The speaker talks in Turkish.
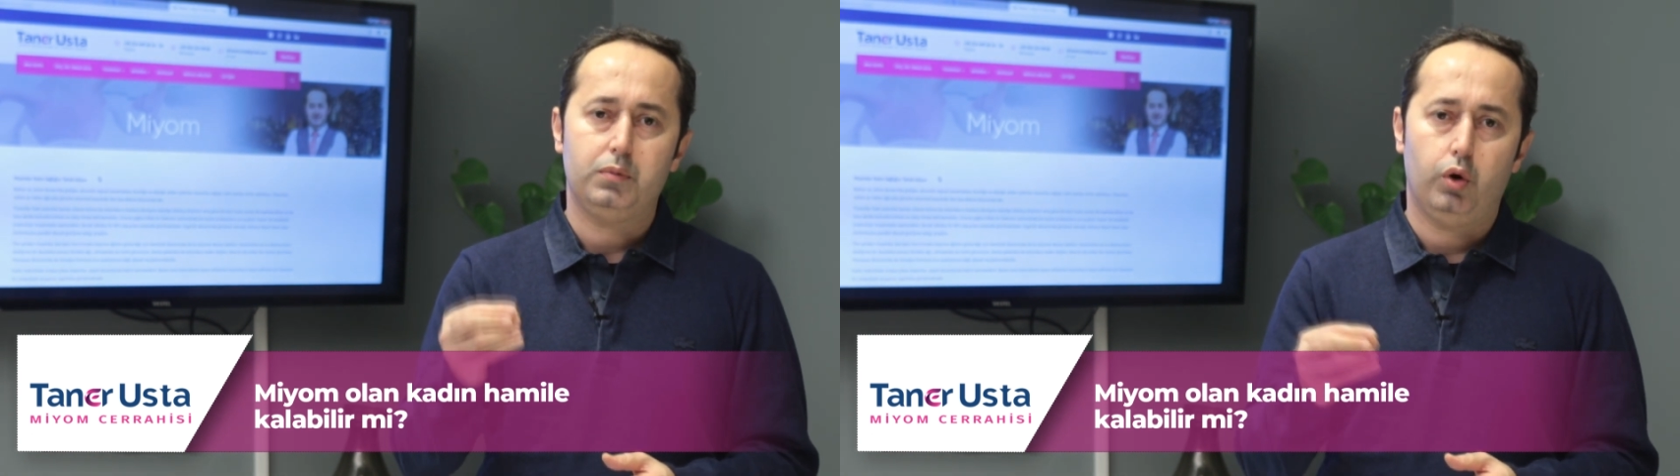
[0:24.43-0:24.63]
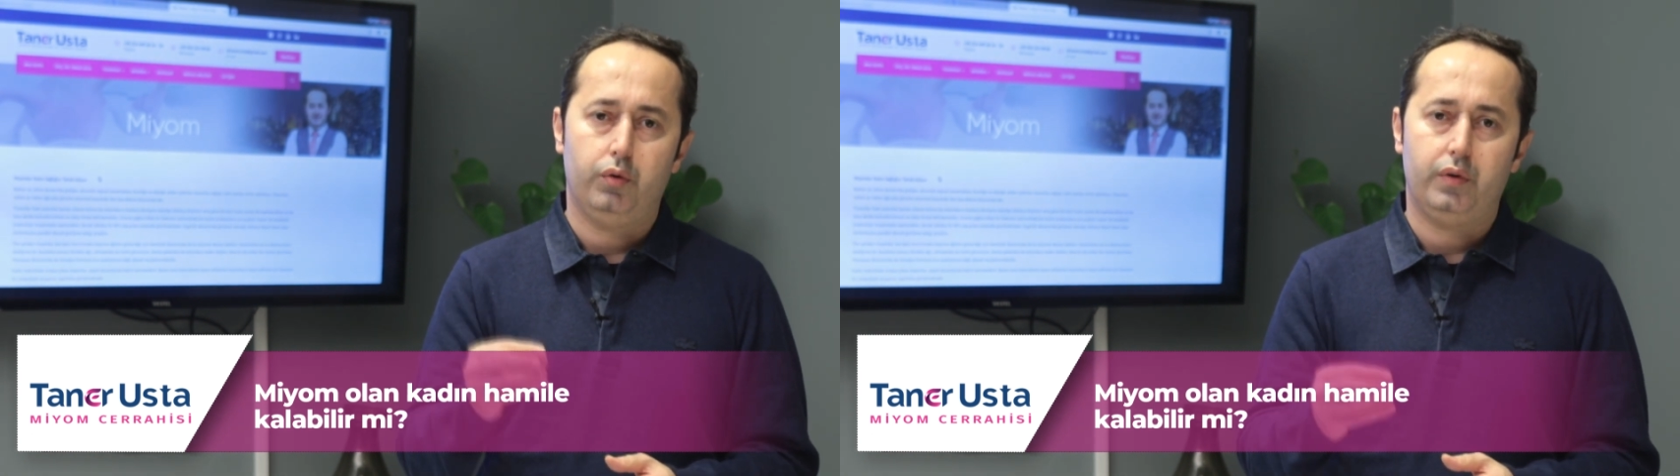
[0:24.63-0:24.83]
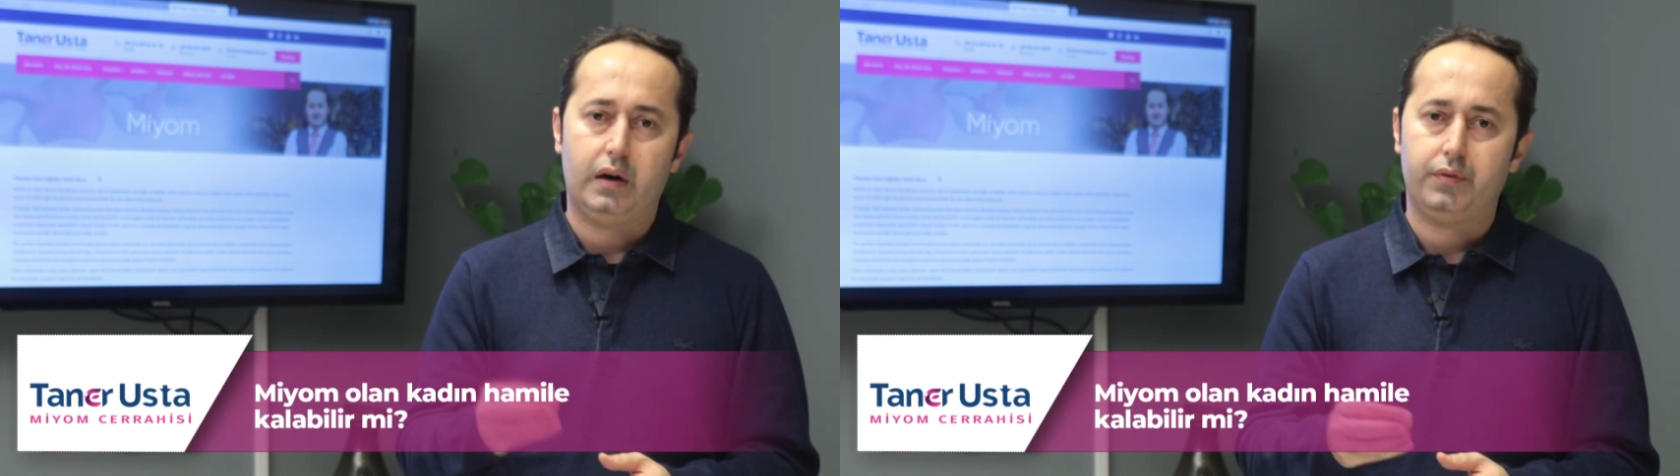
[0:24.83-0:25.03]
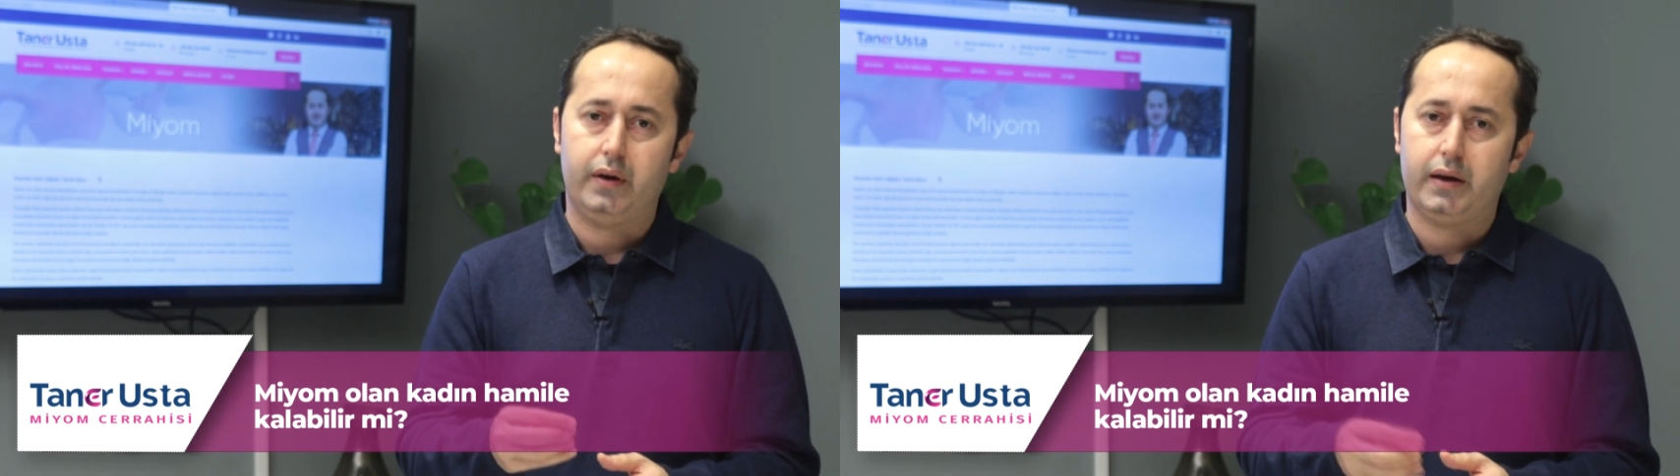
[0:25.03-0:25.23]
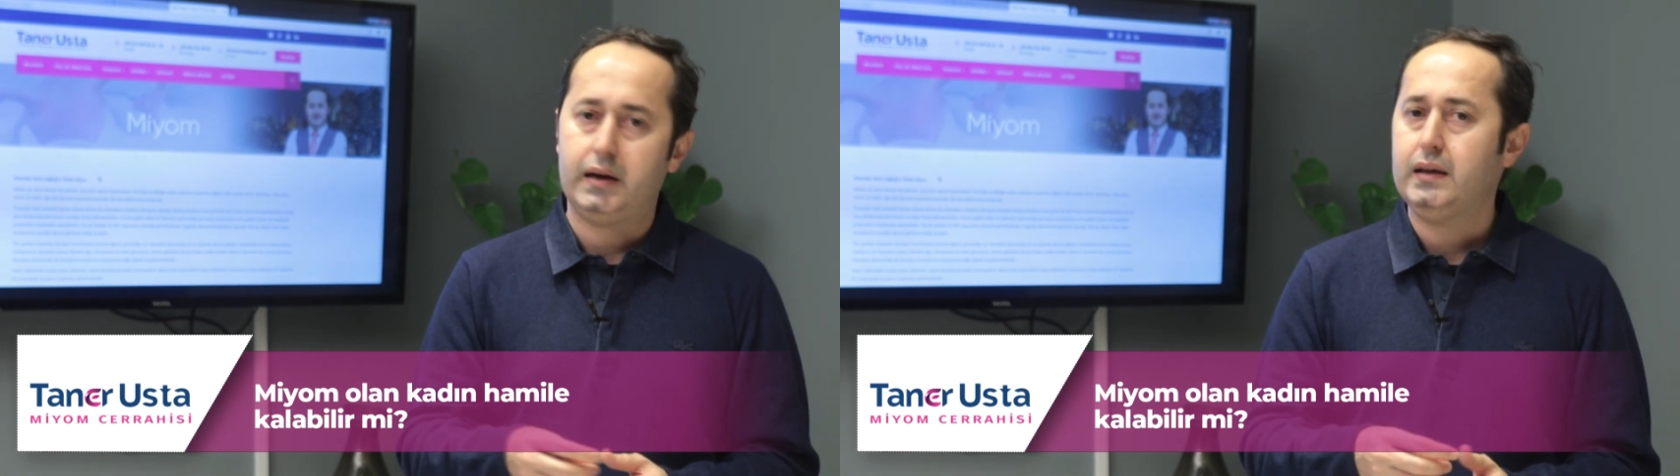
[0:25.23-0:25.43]
miyom var
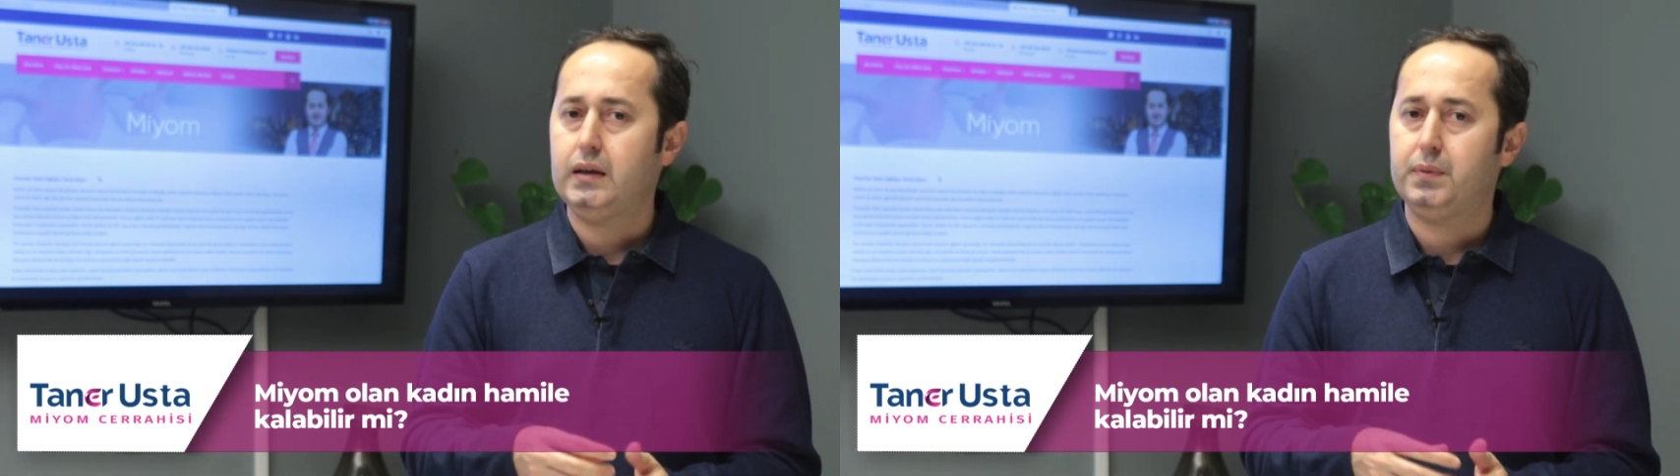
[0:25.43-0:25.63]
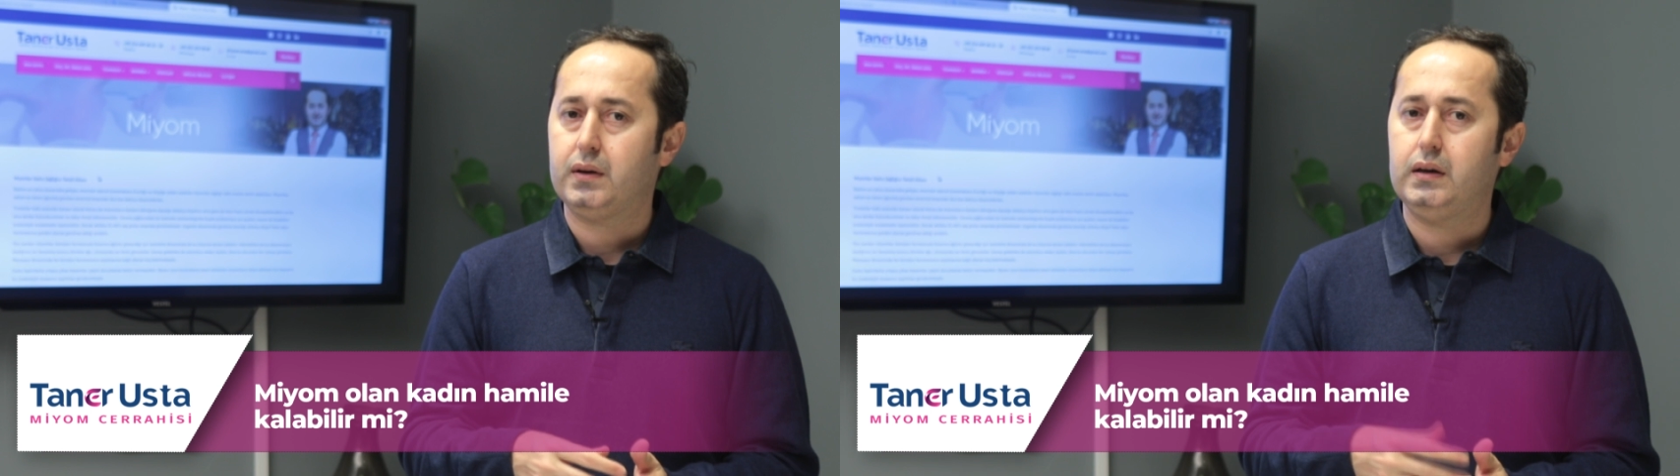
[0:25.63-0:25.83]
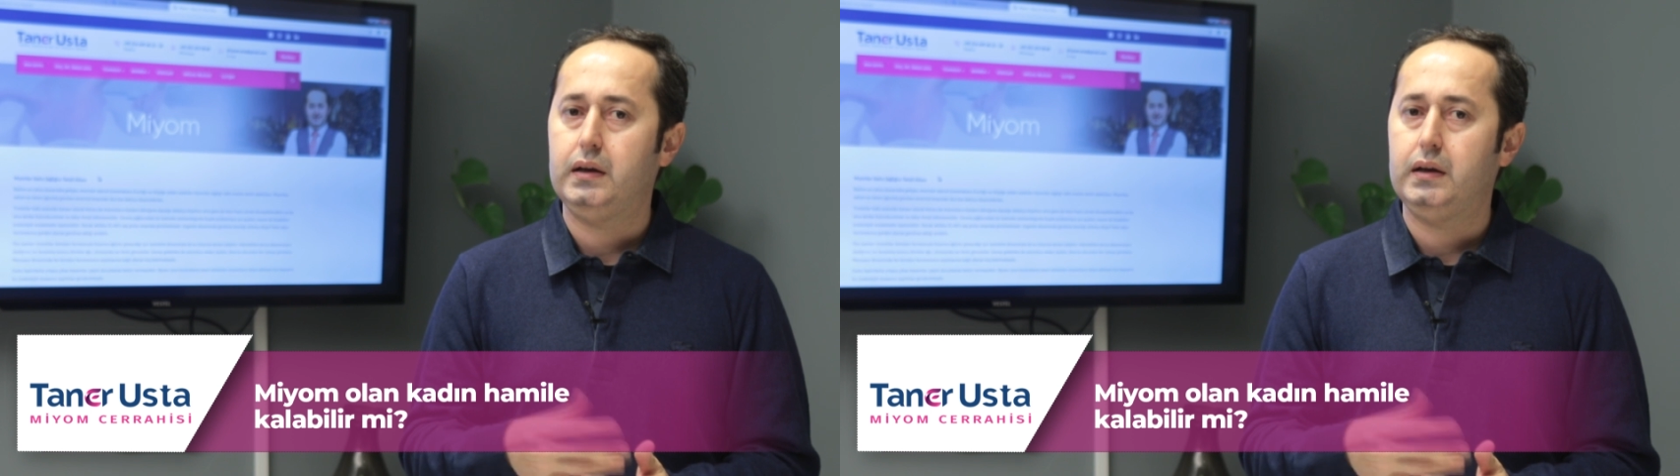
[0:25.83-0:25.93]
ve herhangi bir